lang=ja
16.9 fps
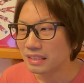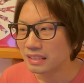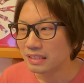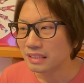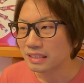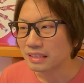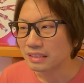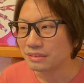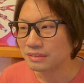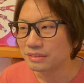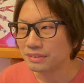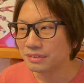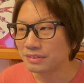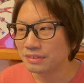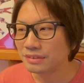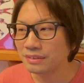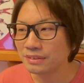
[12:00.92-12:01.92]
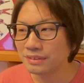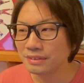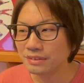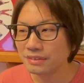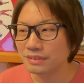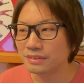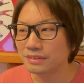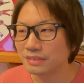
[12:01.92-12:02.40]
なんか
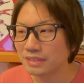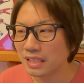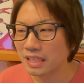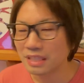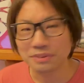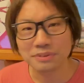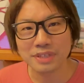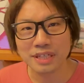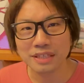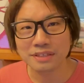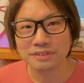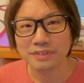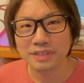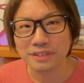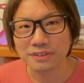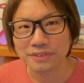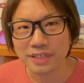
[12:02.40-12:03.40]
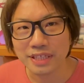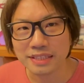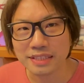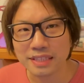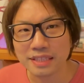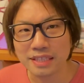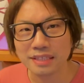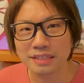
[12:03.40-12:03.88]
ルルにあの役割をやら
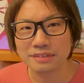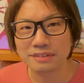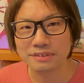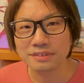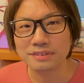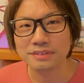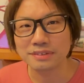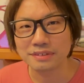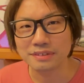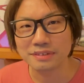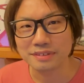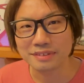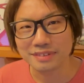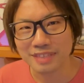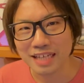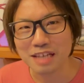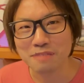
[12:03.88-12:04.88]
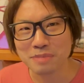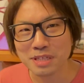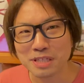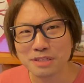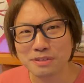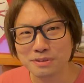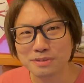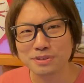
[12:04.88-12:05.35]
せている
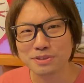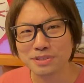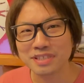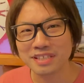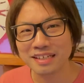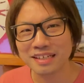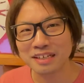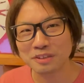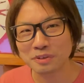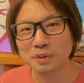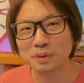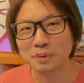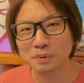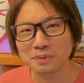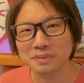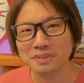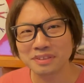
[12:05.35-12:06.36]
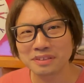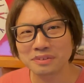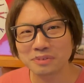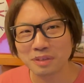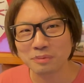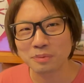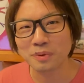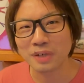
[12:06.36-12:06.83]
タイミングそしてあの曲っていう
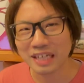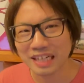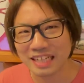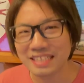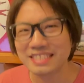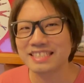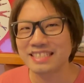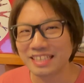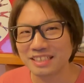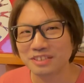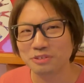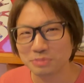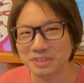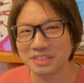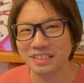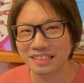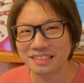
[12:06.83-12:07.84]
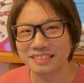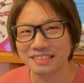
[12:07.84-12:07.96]
のが僕は価値があると思った、